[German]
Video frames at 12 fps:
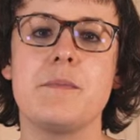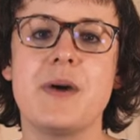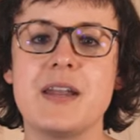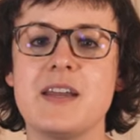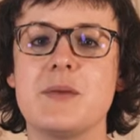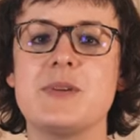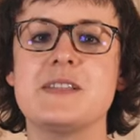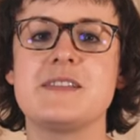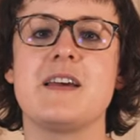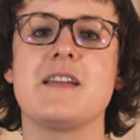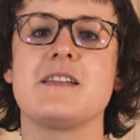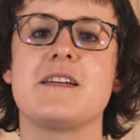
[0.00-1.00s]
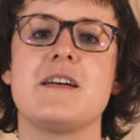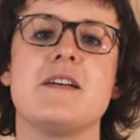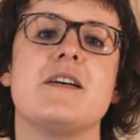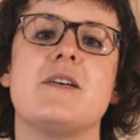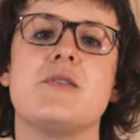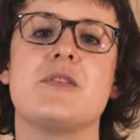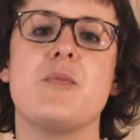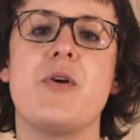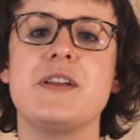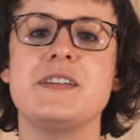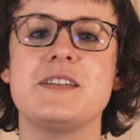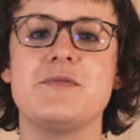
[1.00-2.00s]
Mein Name ist Sandra und im
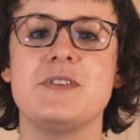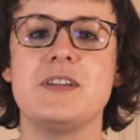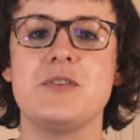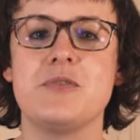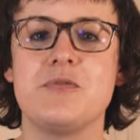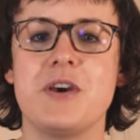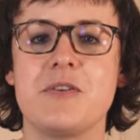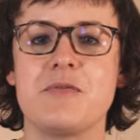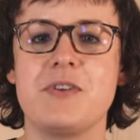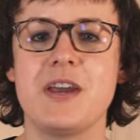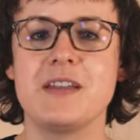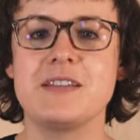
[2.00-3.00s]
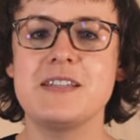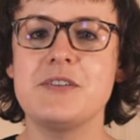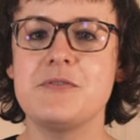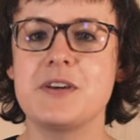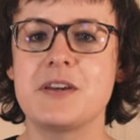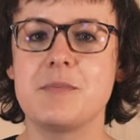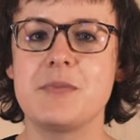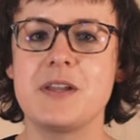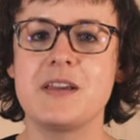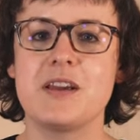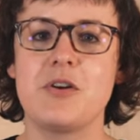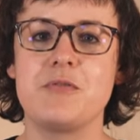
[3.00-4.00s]
heutigen Video werfen wir einen tieferen
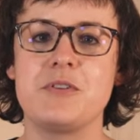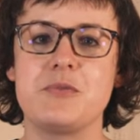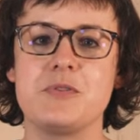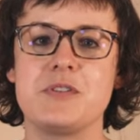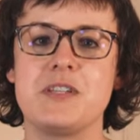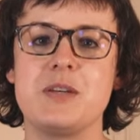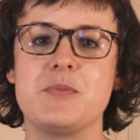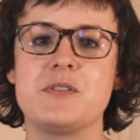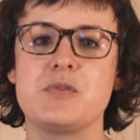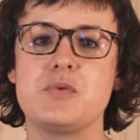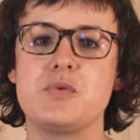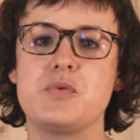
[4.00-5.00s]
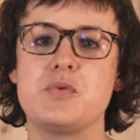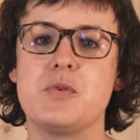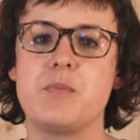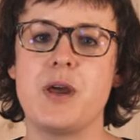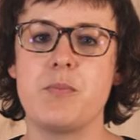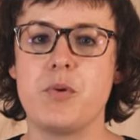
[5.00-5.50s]
Blick auf die Unternehmenskultur bei